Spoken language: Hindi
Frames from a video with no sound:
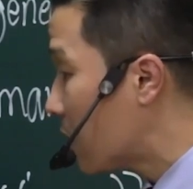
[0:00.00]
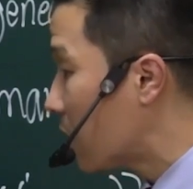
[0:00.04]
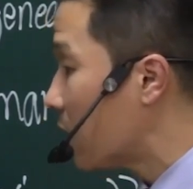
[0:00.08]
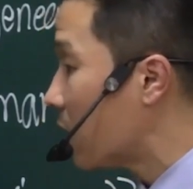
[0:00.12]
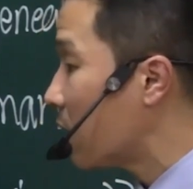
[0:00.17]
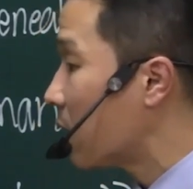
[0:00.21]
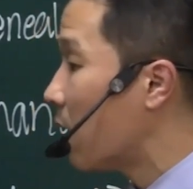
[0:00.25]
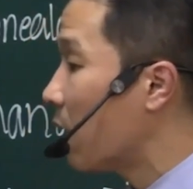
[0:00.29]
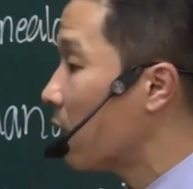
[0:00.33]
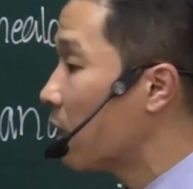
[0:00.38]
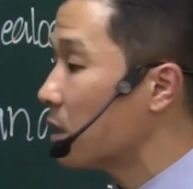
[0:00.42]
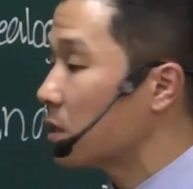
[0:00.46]

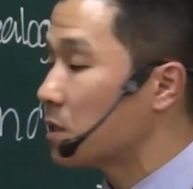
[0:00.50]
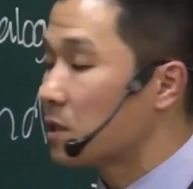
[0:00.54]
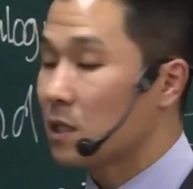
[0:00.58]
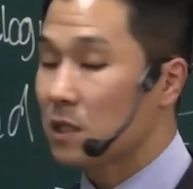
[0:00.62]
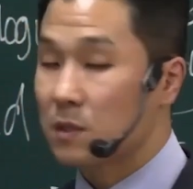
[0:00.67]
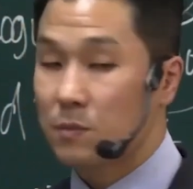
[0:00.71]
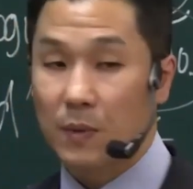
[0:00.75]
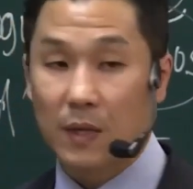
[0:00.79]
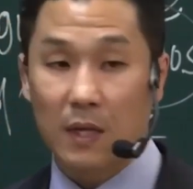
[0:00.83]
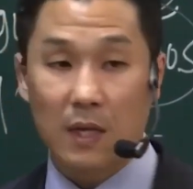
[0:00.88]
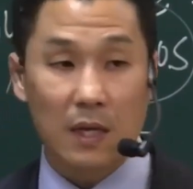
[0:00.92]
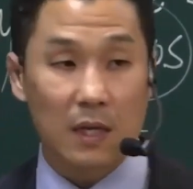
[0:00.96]
है
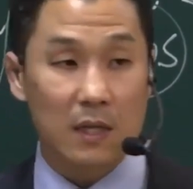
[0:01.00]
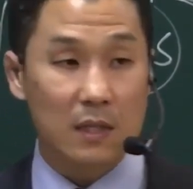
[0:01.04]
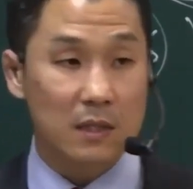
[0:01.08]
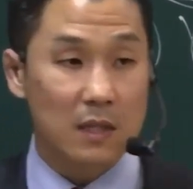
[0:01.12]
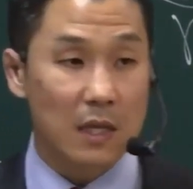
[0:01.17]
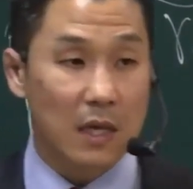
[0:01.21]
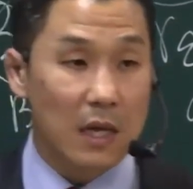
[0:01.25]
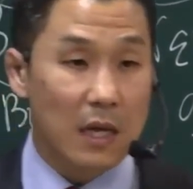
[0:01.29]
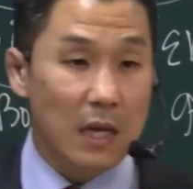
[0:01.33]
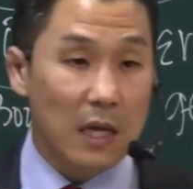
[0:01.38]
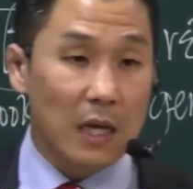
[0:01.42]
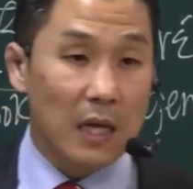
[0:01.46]
जिसके
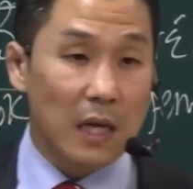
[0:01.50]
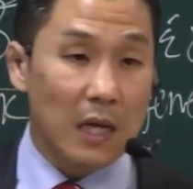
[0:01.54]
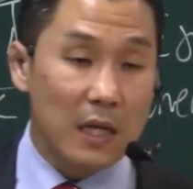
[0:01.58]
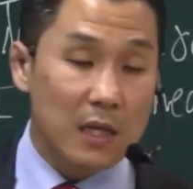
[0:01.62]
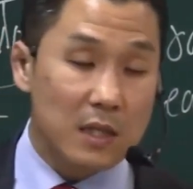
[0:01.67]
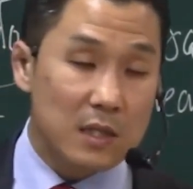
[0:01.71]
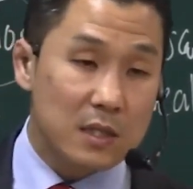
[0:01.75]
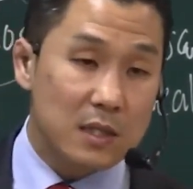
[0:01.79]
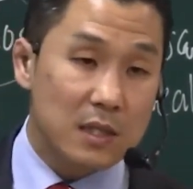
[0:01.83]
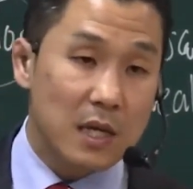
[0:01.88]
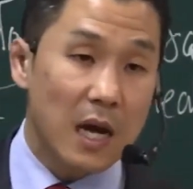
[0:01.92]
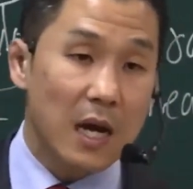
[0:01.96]
बारे में
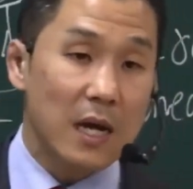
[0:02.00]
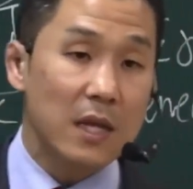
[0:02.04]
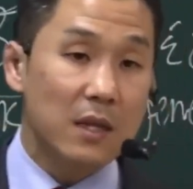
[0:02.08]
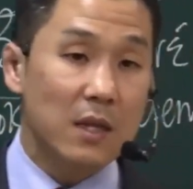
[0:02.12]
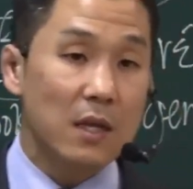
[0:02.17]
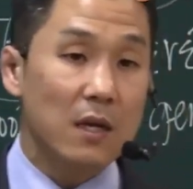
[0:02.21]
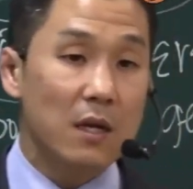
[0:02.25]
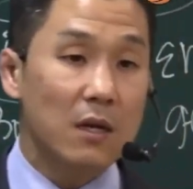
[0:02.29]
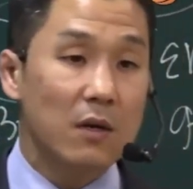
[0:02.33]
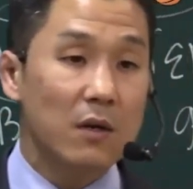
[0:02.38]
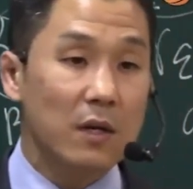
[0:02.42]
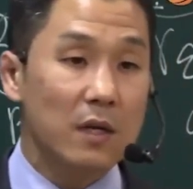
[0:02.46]
हमें
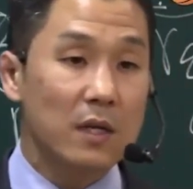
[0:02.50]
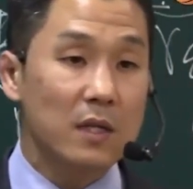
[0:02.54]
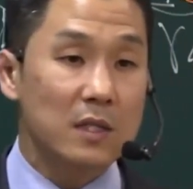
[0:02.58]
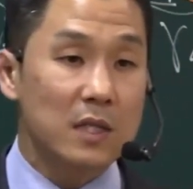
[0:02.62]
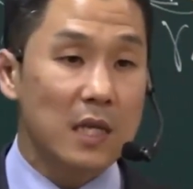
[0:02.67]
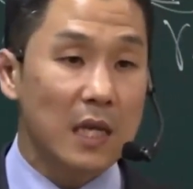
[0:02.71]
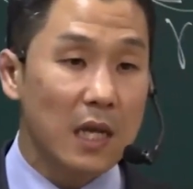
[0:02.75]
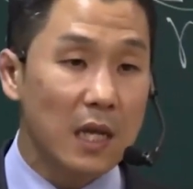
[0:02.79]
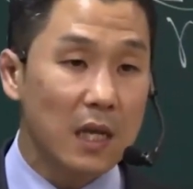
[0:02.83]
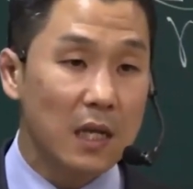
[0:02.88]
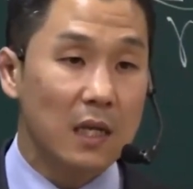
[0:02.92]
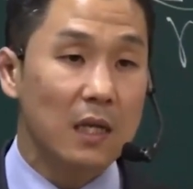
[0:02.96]
आदेश दिया
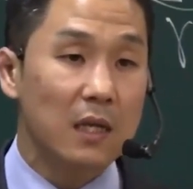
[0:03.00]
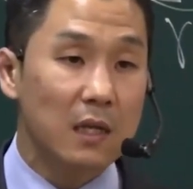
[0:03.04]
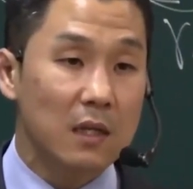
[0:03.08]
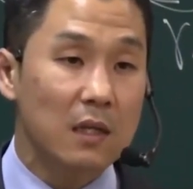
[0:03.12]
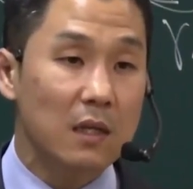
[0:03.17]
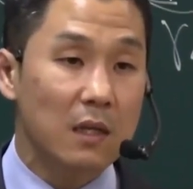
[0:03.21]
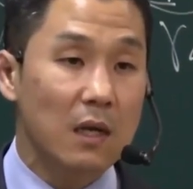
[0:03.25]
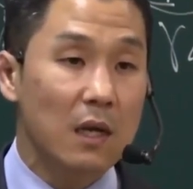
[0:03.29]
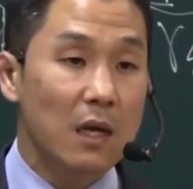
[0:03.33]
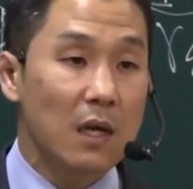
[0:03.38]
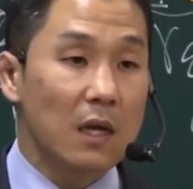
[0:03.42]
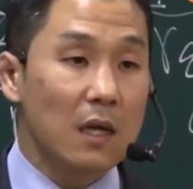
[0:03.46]
जाना
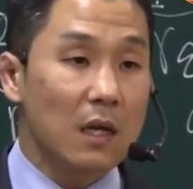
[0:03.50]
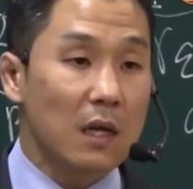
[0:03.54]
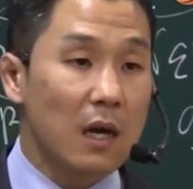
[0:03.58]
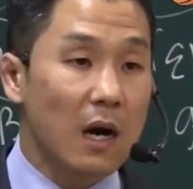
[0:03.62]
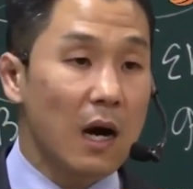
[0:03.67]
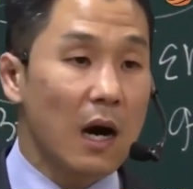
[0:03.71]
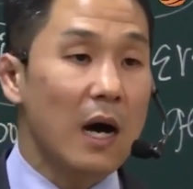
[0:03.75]
चाहिए